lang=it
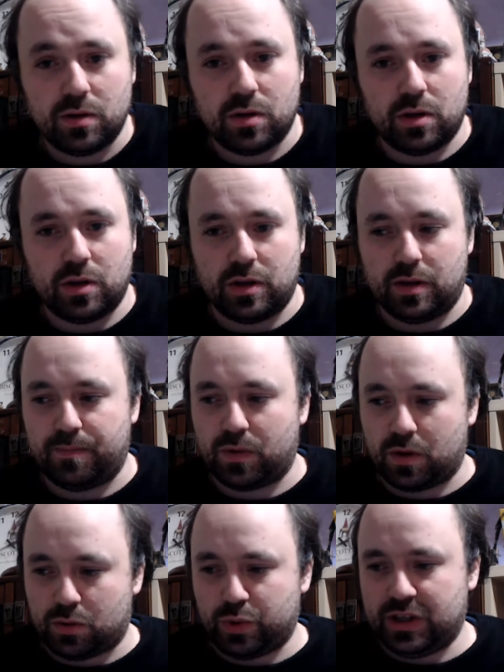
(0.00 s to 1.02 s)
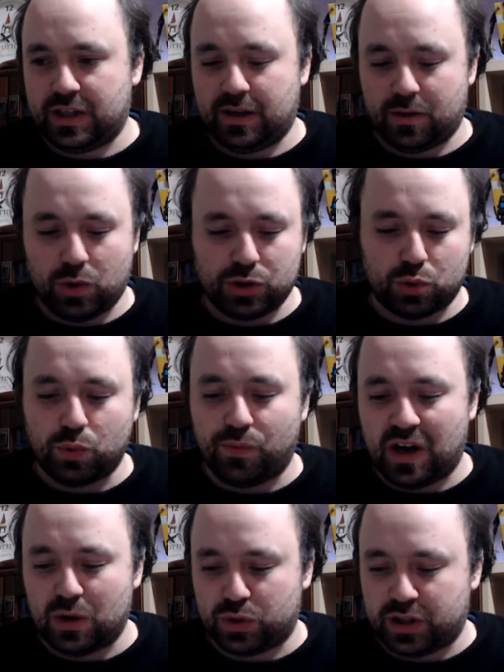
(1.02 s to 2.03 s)
Eh, quindi quando tu
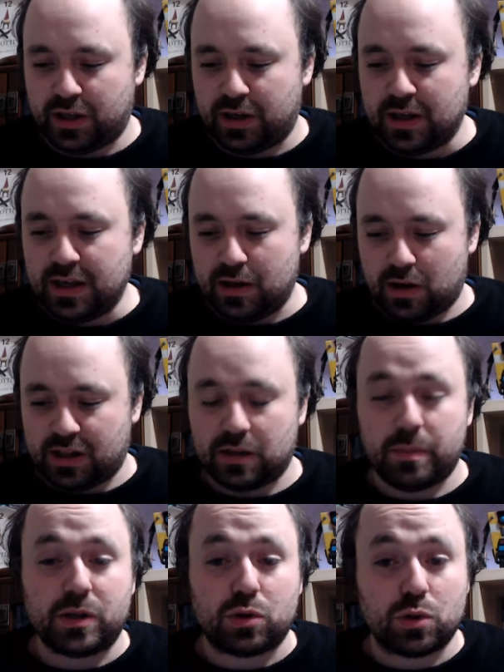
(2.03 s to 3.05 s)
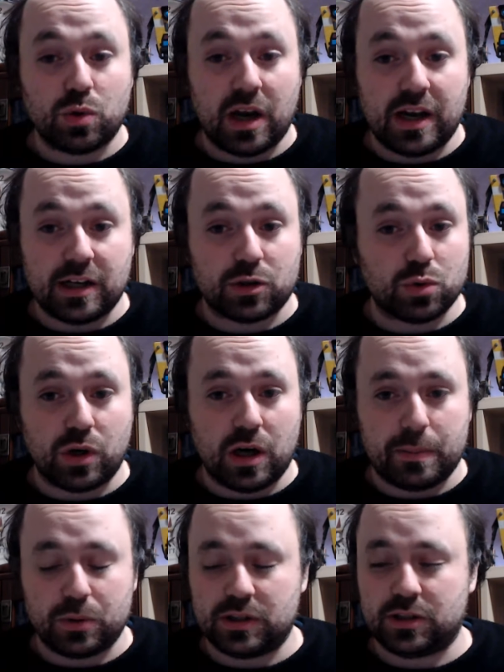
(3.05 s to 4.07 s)
valuti il rendimento di un allenatore,
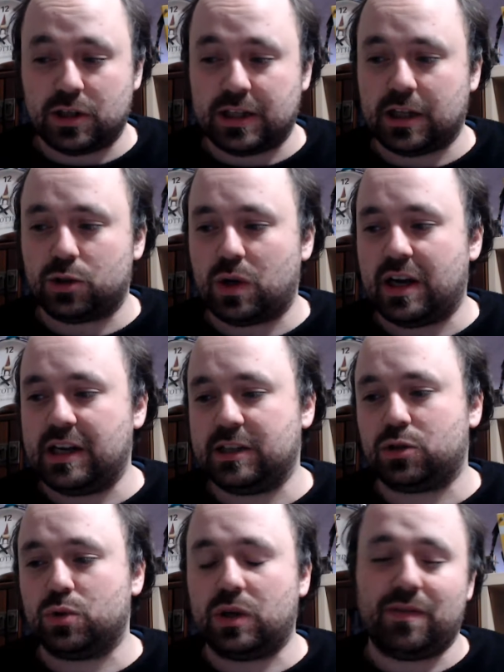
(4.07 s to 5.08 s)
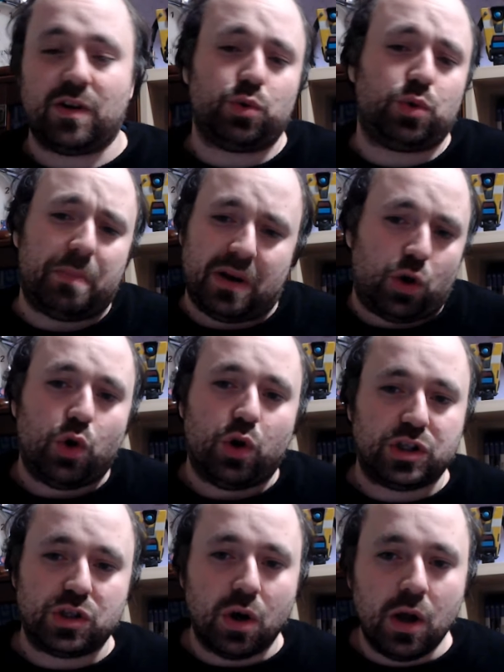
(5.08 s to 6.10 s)
le potenzialità di un allenatore, valuti un
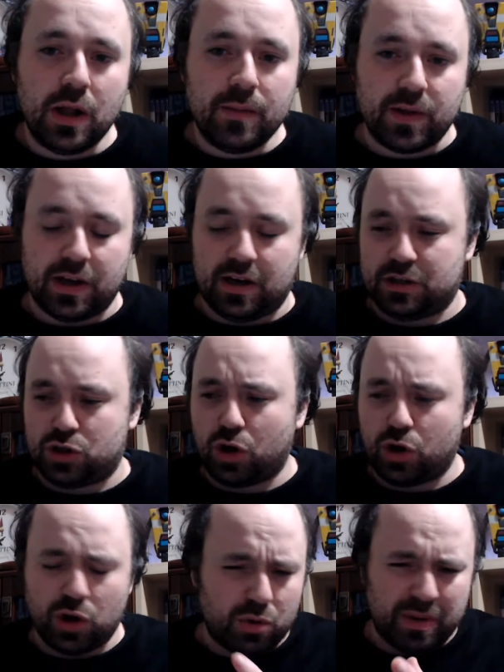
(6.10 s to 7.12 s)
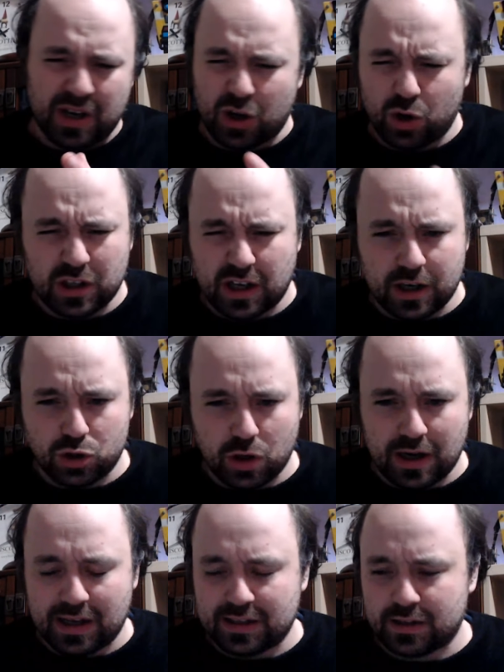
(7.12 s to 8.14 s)
percorso. Andrea Zoli ora non mi ricordo a che
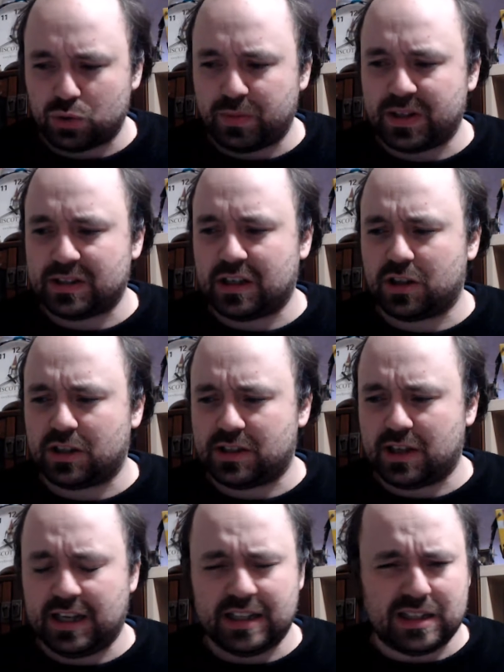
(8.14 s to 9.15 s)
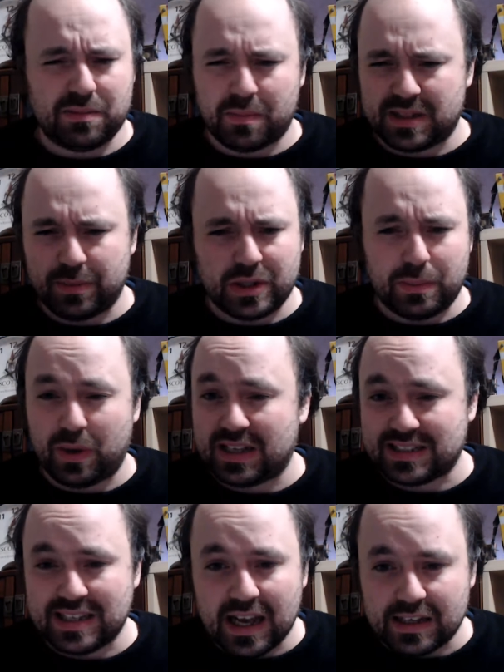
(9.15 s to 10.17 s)
giornata è subentrato a Zanetti, ma mi sembra tipo alla
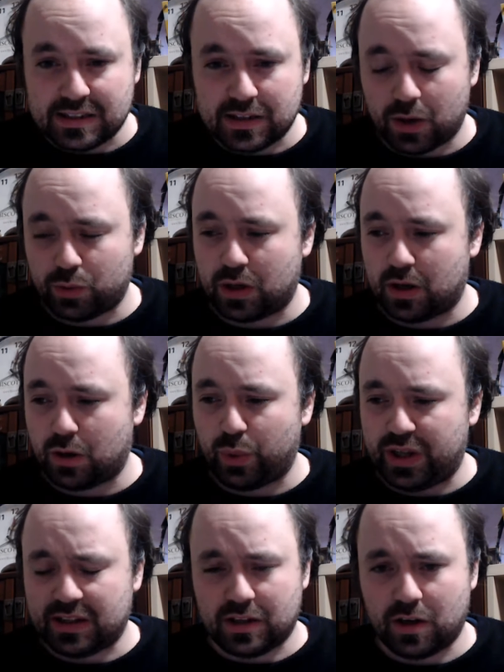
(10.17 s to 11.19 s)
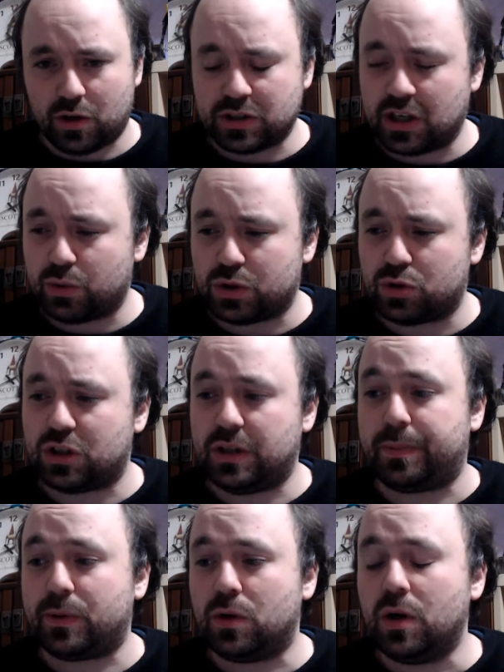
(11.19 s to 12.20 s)
sesta, una, alla quinta, una cosa di questo
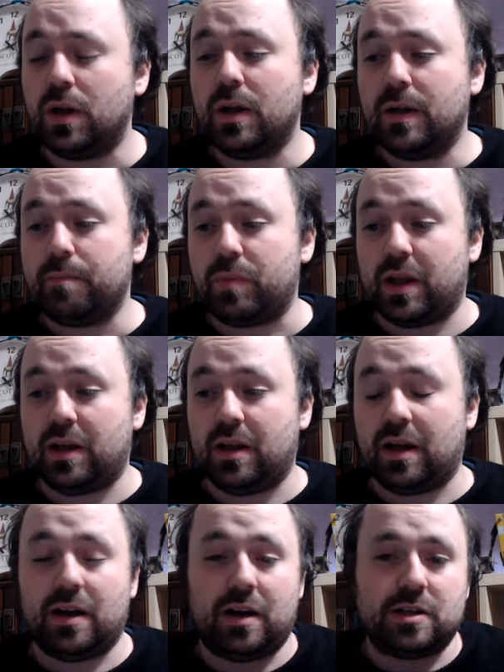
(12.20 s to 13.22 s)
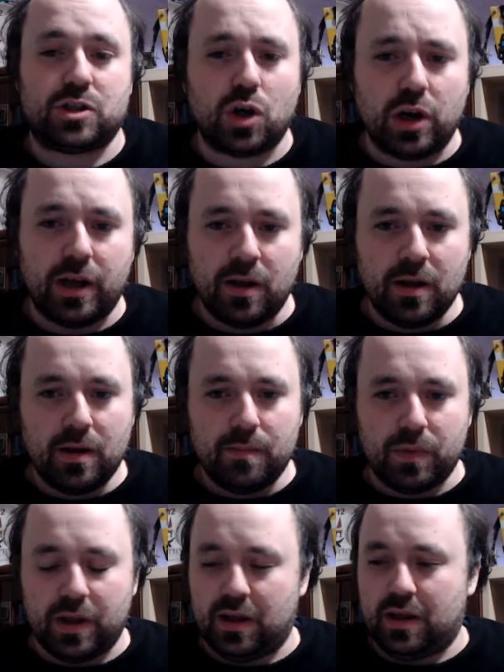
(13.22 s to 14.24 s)
tipo. E Andrea Zoli
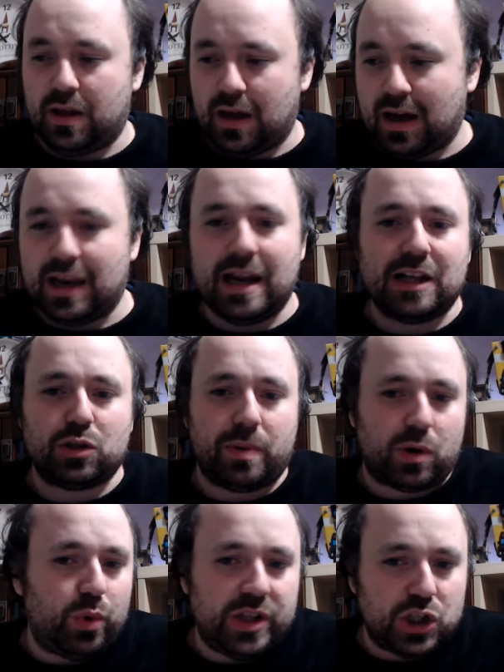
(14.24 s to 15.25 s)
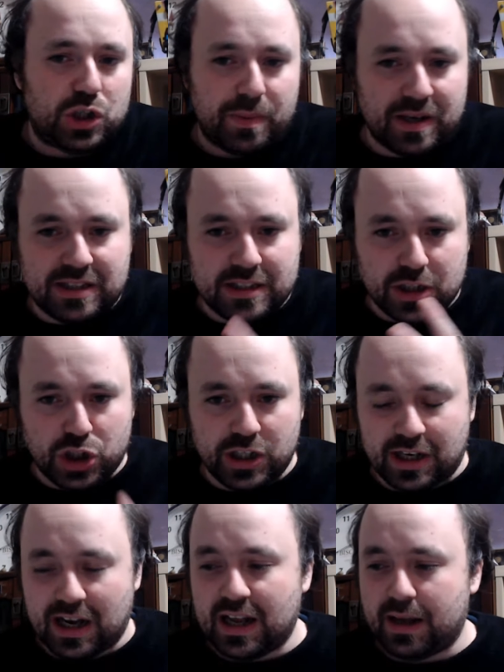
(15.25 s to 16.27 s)
ha allenato per 15 partite
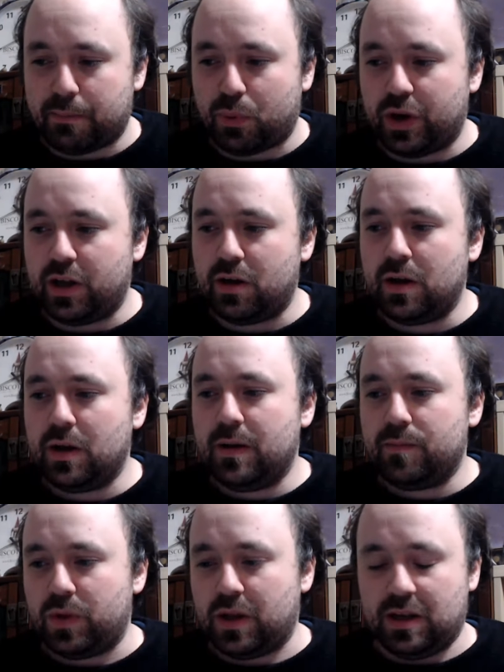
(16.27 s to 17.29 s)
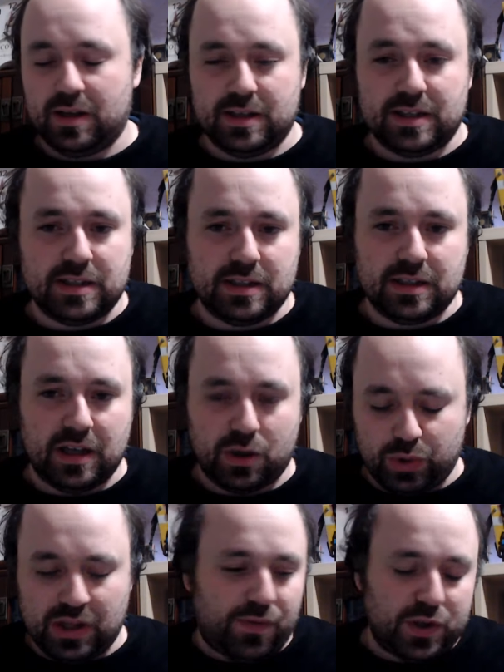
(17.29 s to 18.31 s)
circa l'Empoli e, e
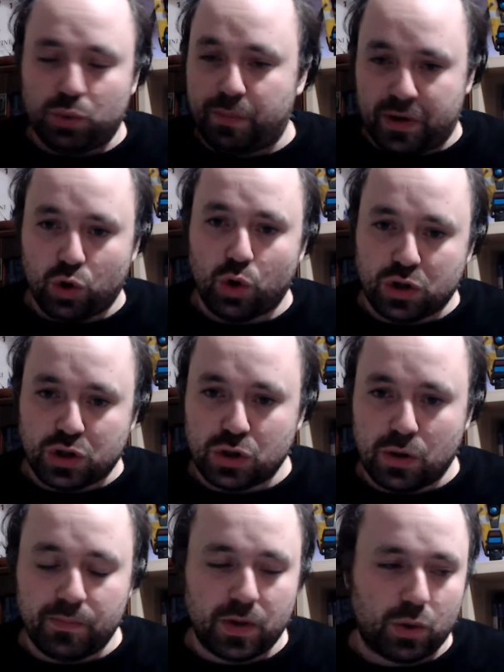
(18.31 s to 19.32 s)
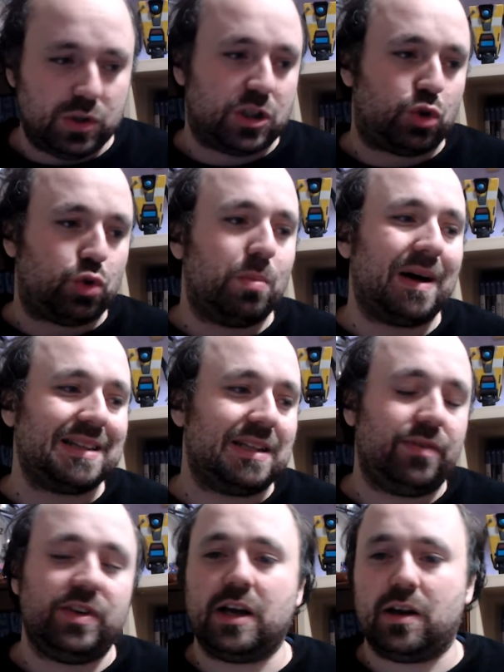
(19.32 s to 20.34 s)
quindi ha fatto un percorso. Quindi se tu
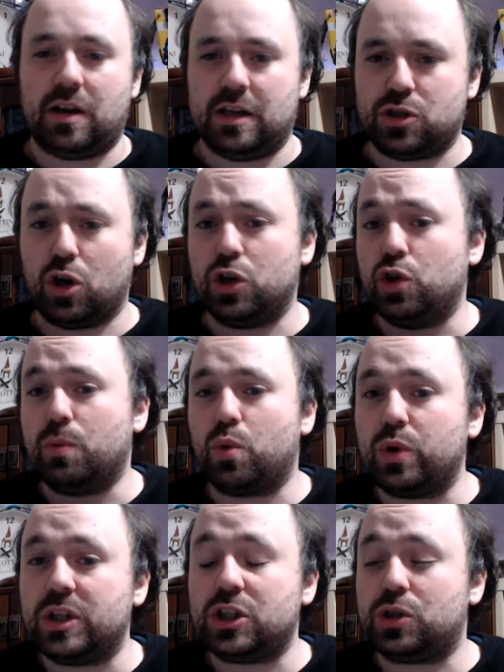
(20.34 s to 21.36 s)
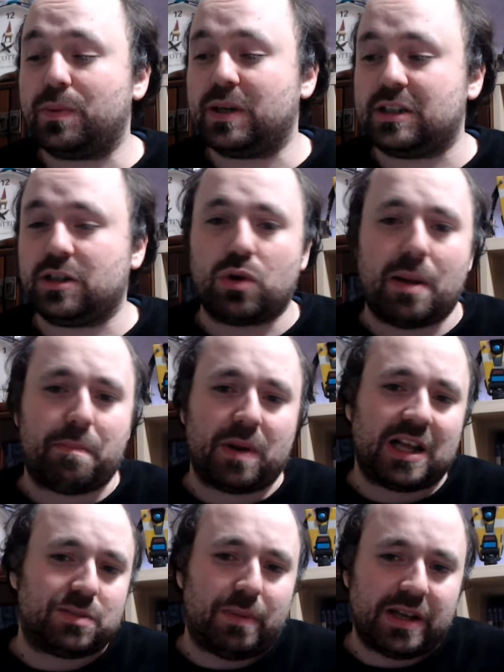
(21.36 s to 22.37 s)
mandi via Andrea Zoli dopo 15 partite non è
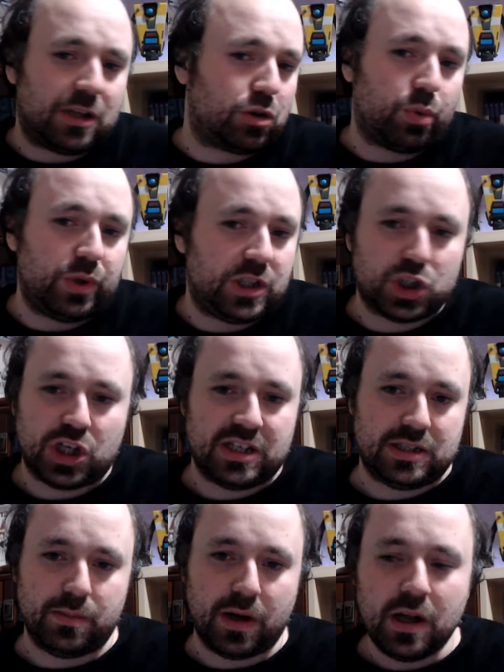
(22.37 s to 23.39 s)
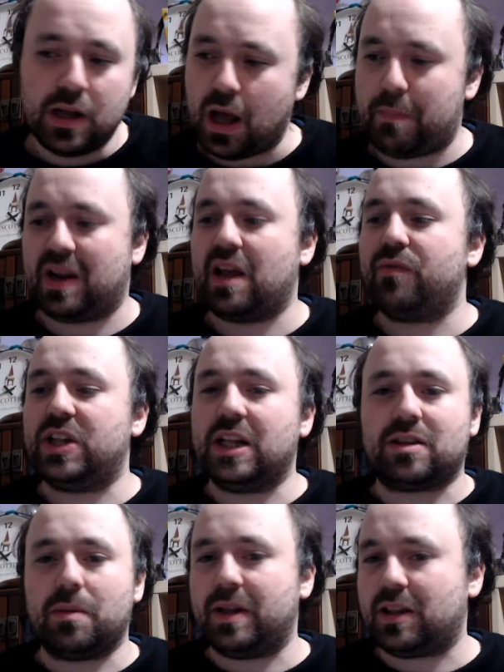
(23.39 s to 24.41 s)
perché ha sbagliato la quindicesima, è perché
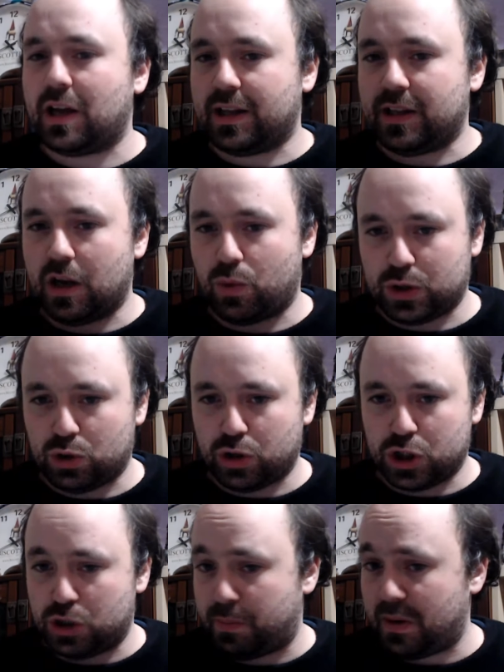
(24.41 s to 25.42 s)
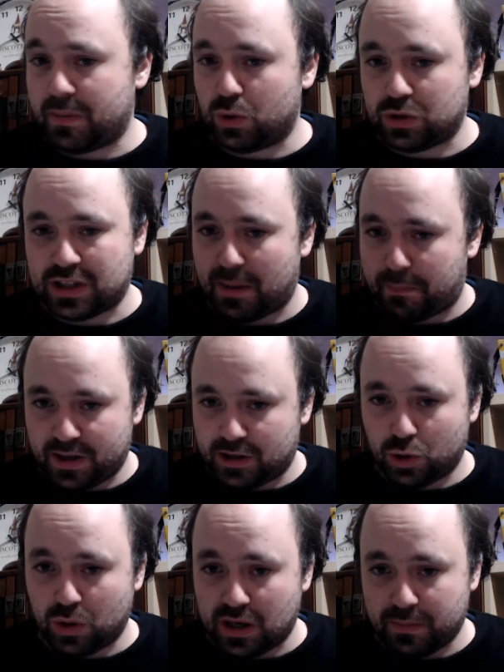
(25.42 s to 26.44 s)
evidentemente anche nelle 14 prima non ti ha
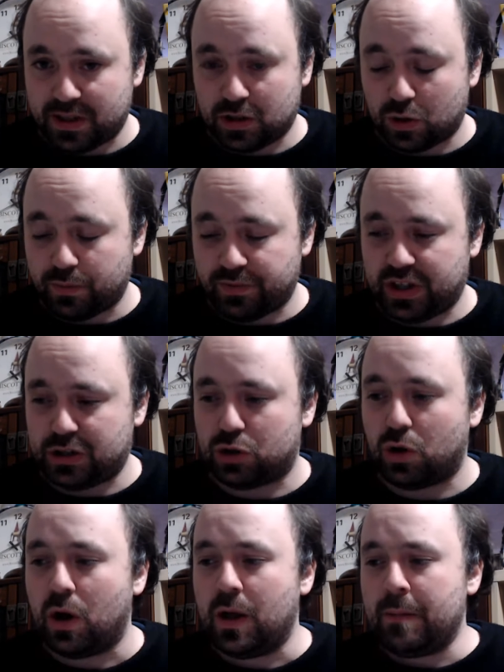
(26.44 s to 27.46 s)
particolarmente convinto.